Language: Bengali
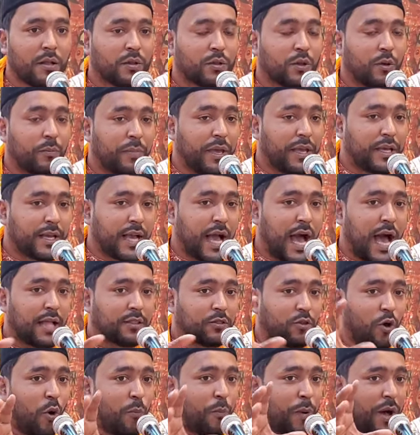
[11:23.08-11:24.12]
তো
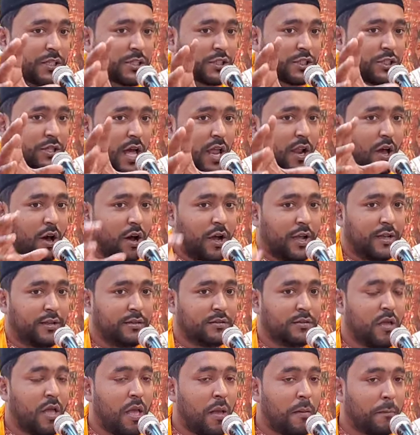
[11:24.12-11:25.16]
বিখ্যাত উপাসনালয়
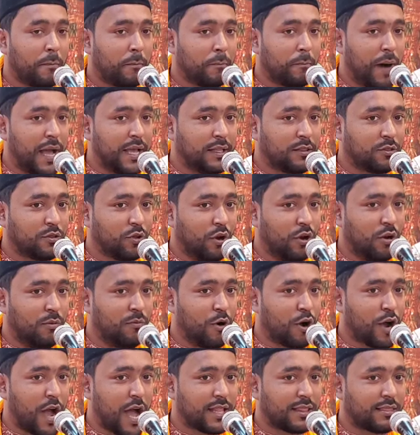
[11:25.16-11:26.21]
বাইতুল
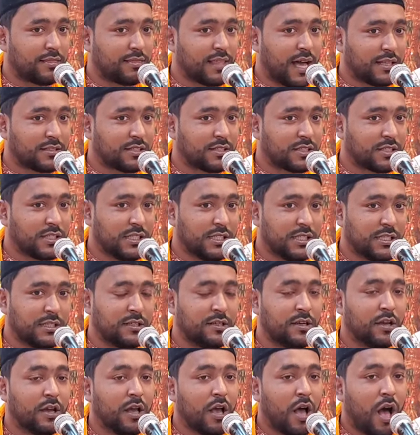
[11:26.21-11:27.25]
মোকাদ্দাসটি
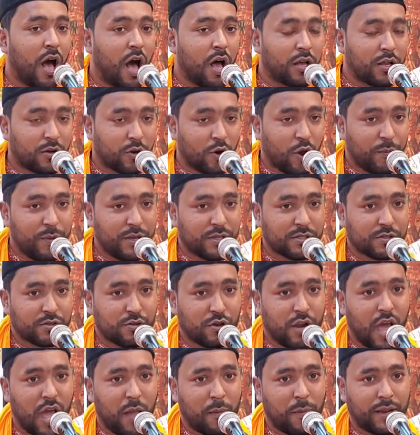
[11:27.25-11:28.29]
নবী
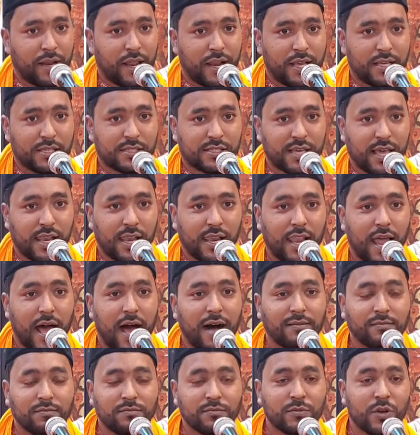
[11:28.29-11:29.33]
সোলাইমান আলাই
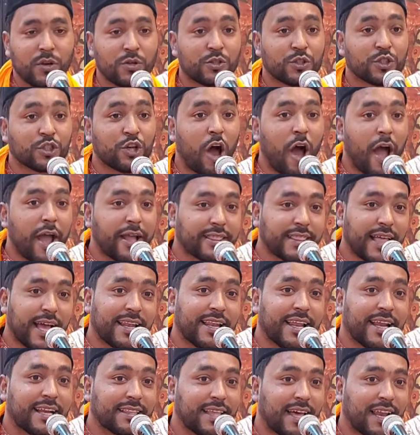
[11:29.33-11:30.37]
সাল্লাম
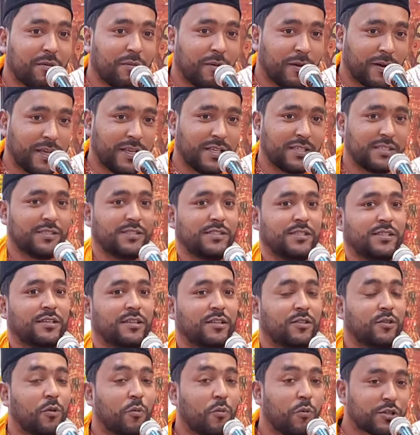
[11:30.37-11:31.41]
শয়তানের দ্বারা বানাইছে
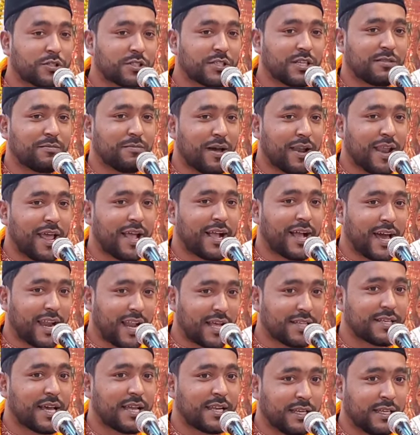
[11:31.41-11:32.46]
তো মসজিদ বানায়
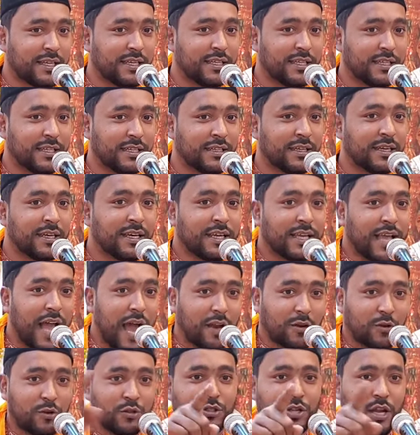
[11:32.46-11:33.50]
কারা জানেননি এই
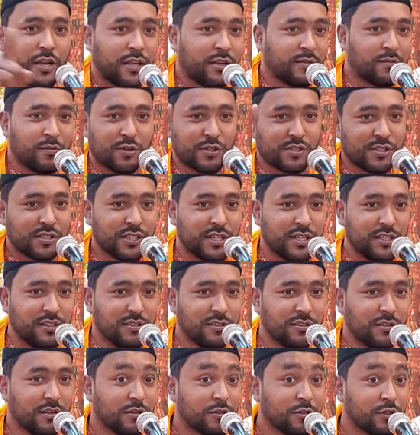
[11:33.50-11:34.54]
আনুষ্ঠানিক মসজিদ
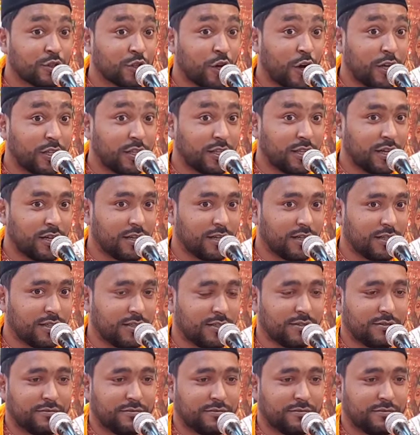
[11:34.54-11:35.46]
শয়তানে